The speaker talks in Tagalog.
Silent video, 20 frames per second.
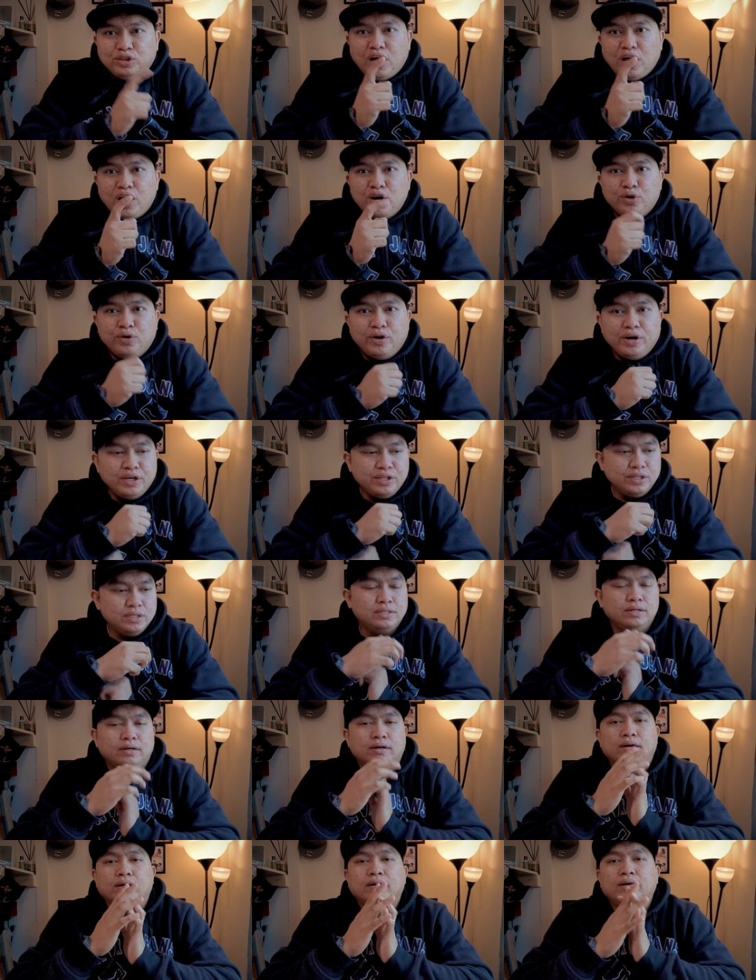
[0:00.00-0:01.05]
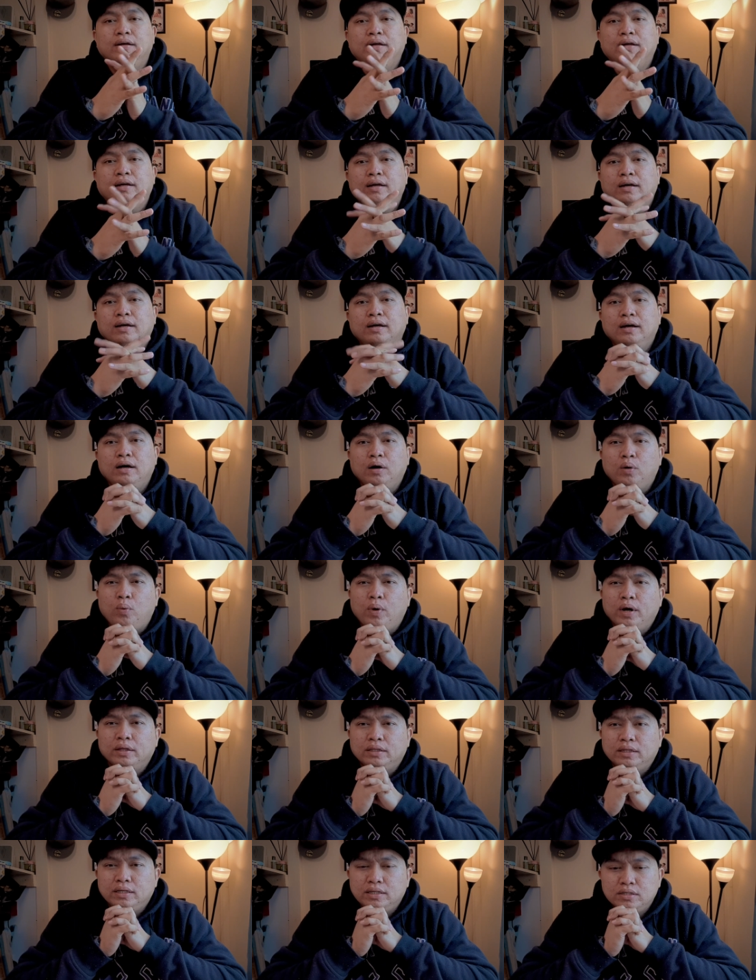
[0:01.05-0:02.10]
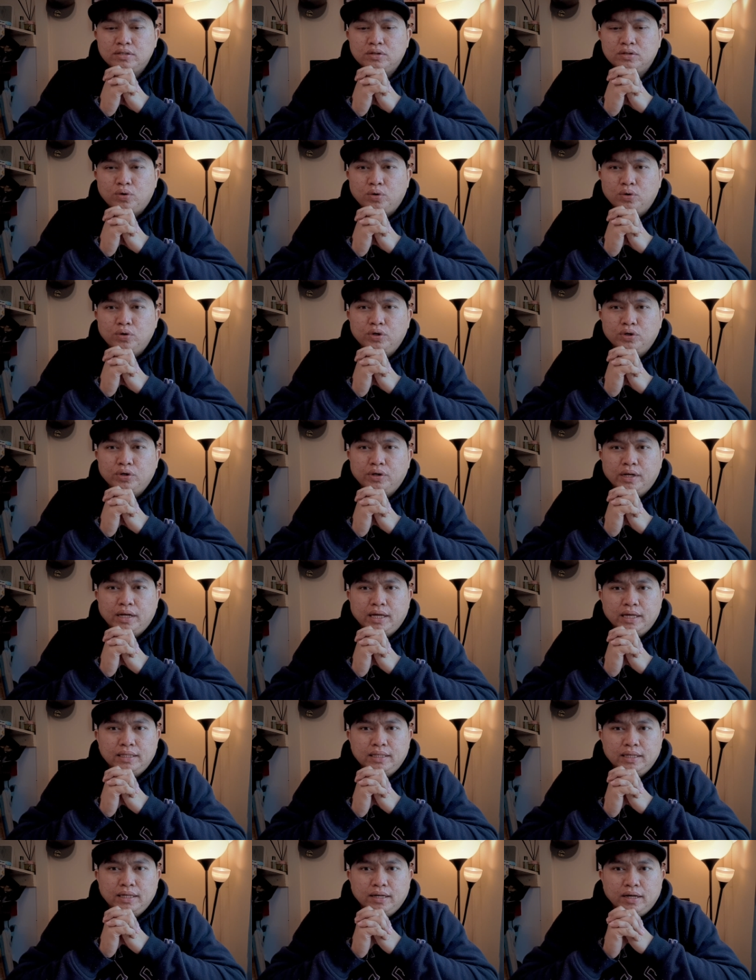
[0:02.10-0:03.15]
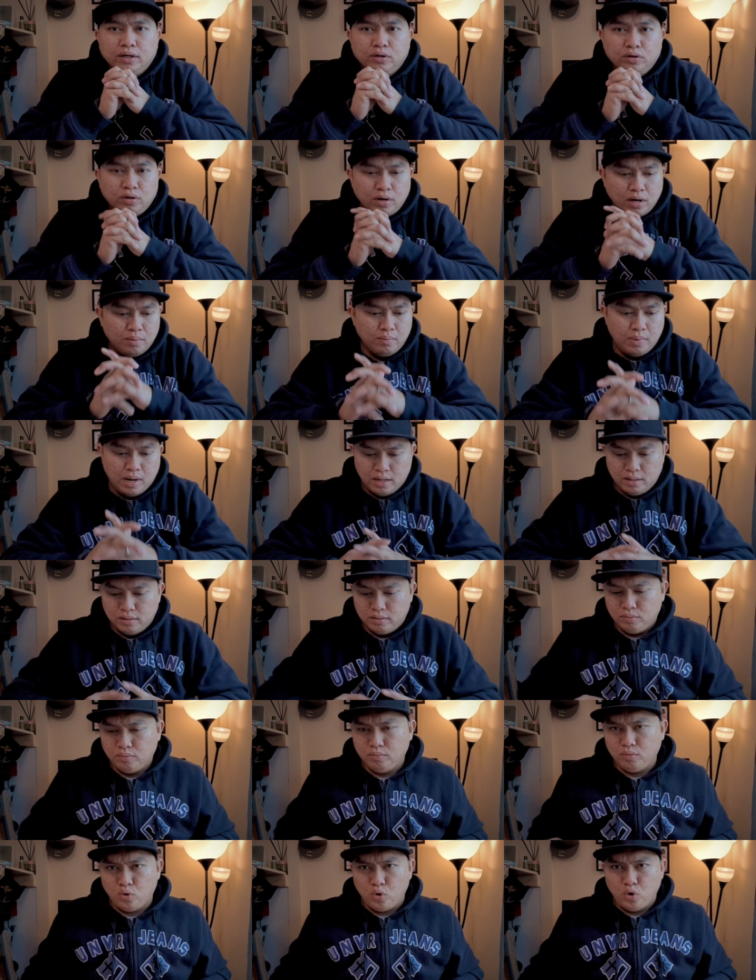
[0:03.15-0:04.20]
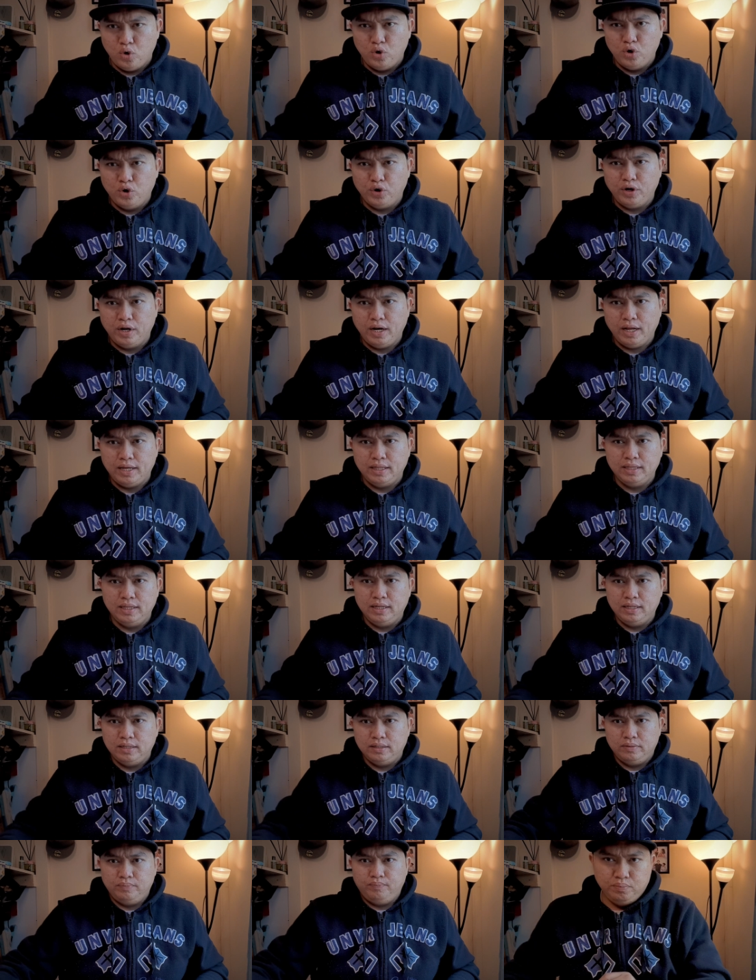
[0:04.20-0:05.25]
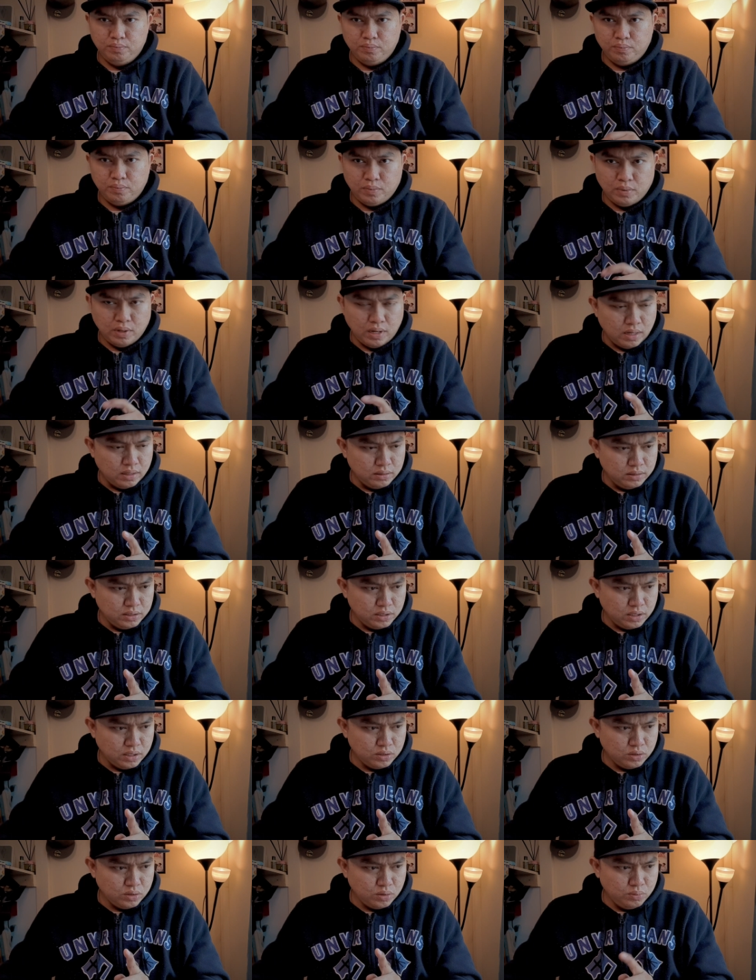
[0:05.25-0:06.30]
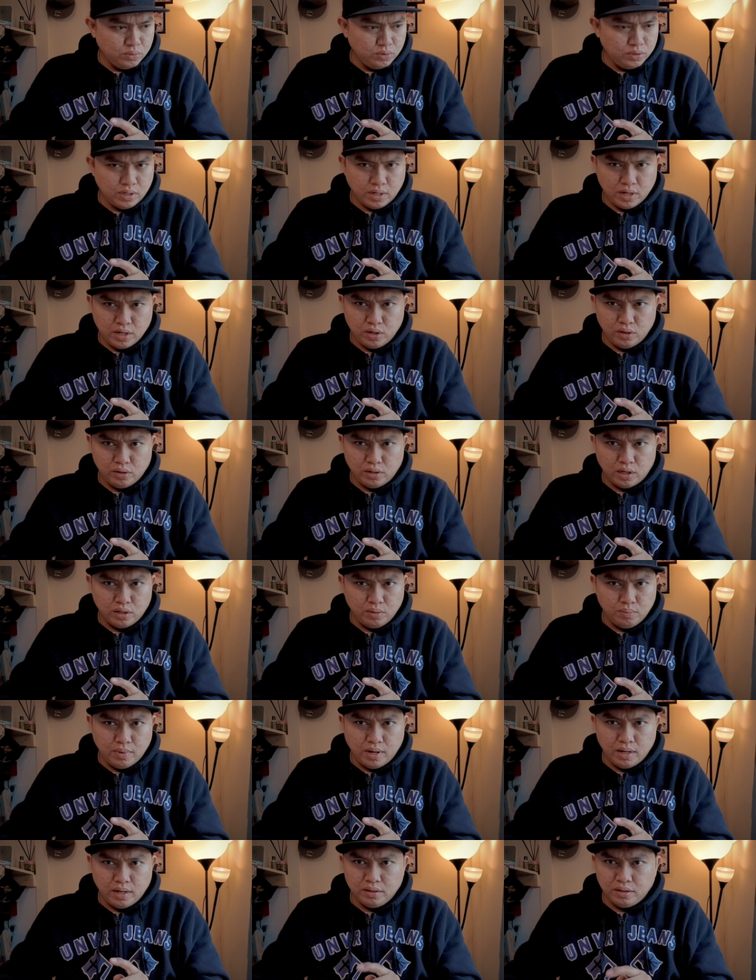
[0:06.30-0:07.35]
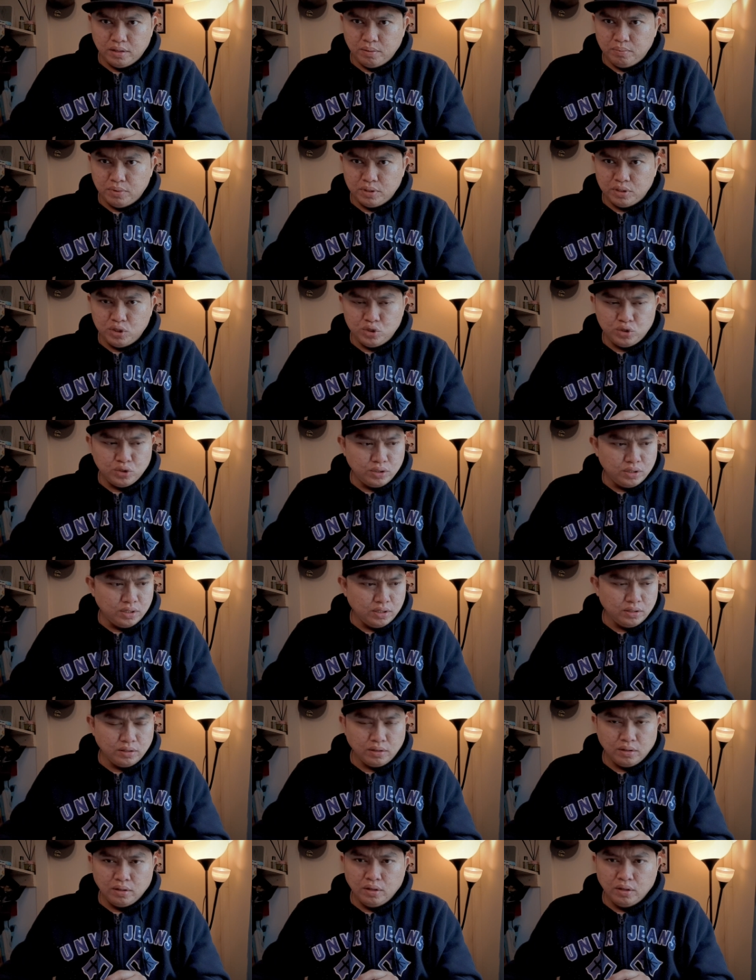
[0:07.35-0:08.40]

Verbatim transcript: tayo ngayon sa what is color grading? Ano nga ba ang color grading? Uh, discuss ko muna ngayon ano ba ang definition ng